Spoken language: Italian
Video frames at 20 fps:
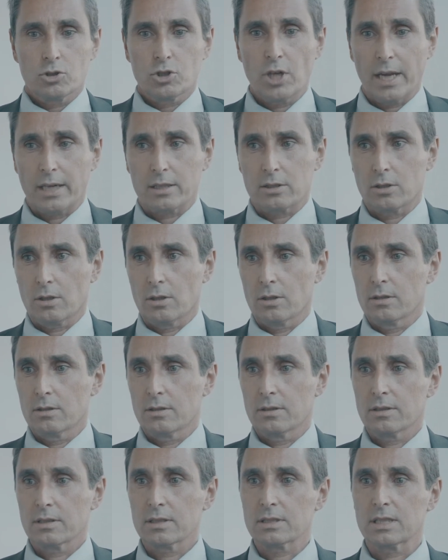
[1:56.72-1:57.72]
Certo,
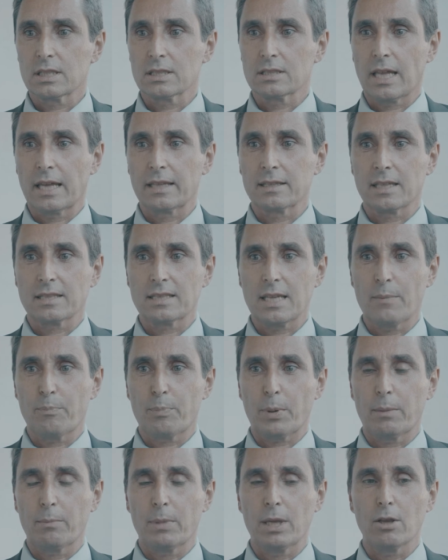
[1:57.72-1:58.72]
si tende
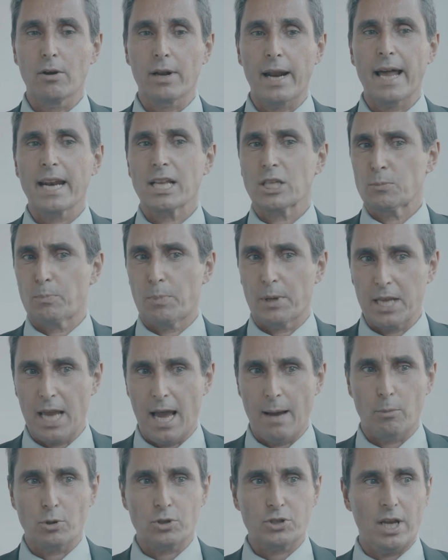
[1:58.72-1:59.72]
sempre a migliorare,
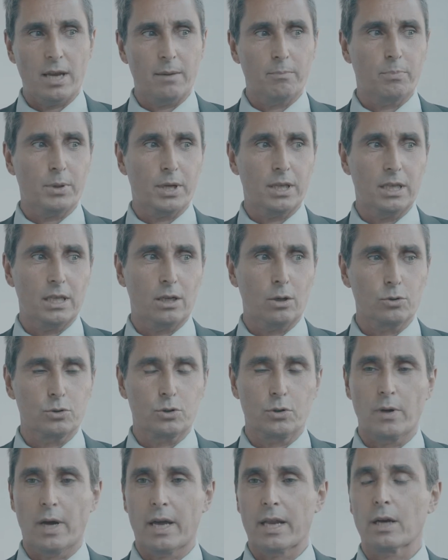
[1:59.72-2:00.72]
speriamo sempre di
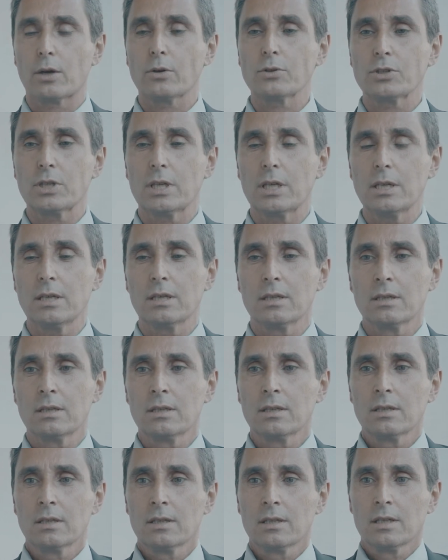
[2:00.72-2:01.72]
continuare così,
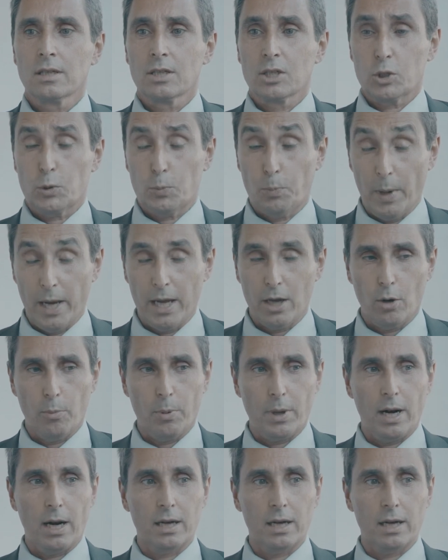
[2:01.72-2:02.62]
spero per